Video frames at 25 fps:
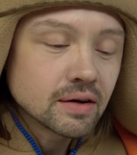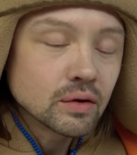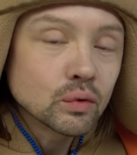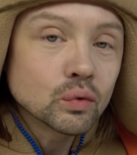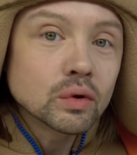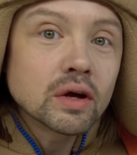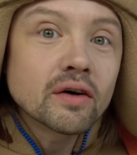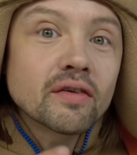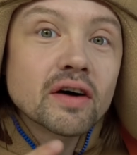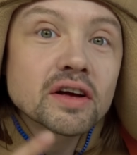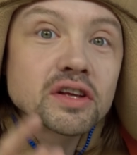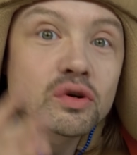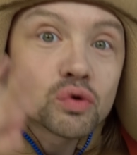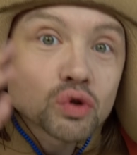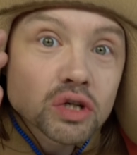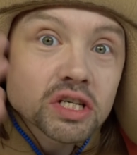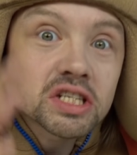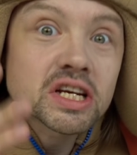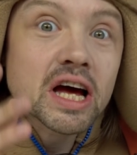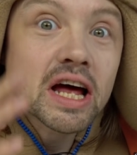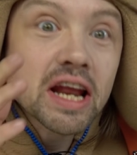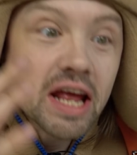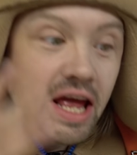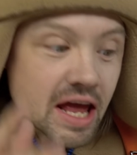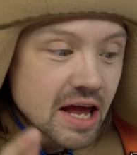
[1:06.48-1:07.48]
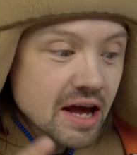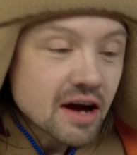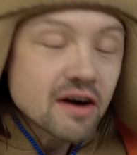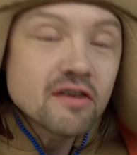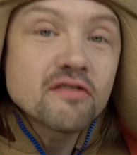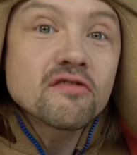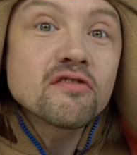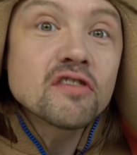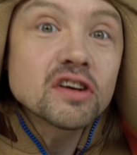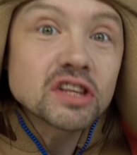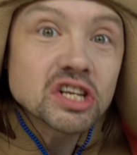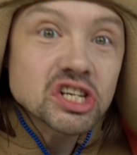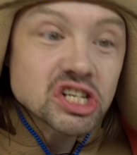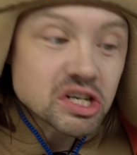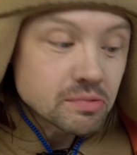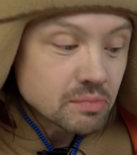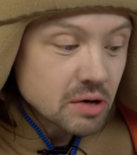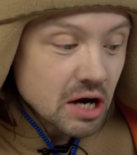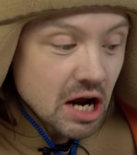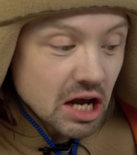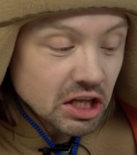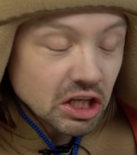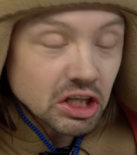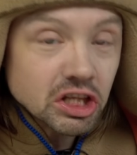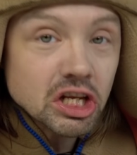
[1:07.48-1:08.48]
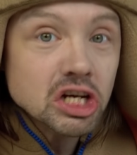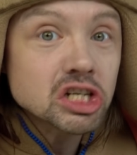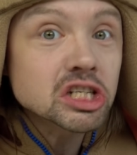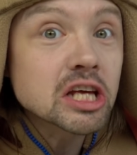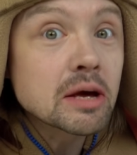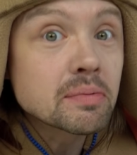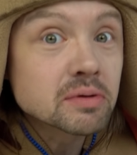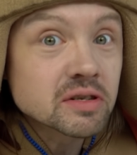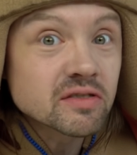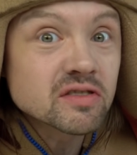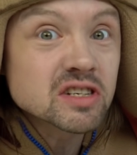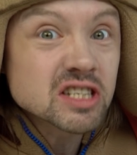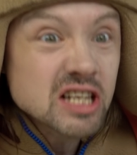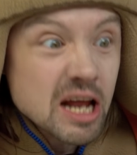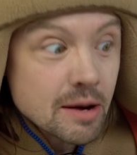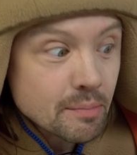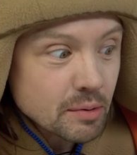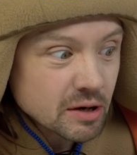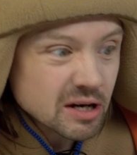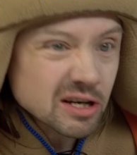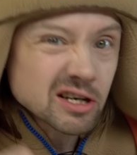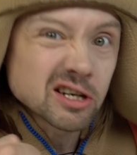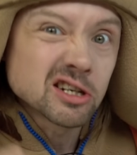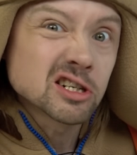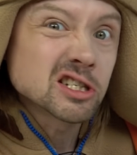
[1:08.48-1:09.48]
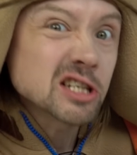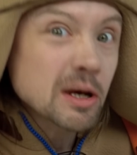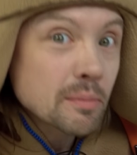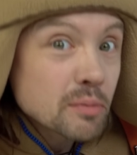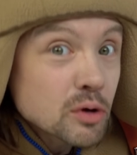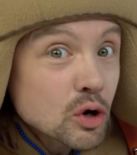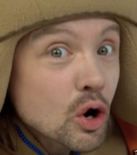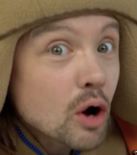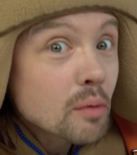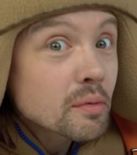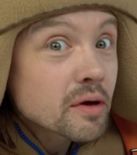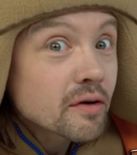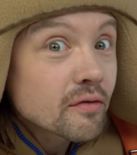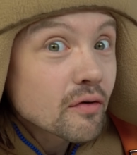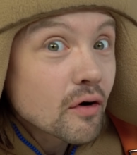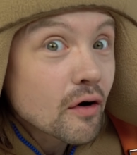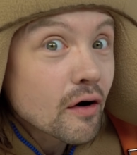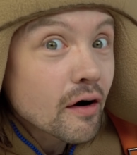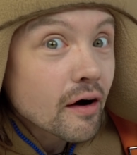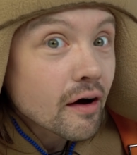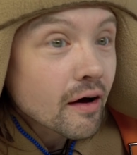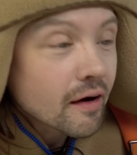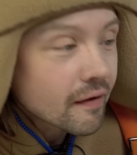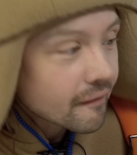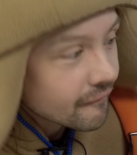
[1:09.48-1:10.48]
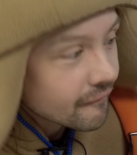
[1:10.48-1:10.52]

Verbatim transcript: Ну давайте уже скорее вытащим этот наш гипсовый слепок и разобьем его.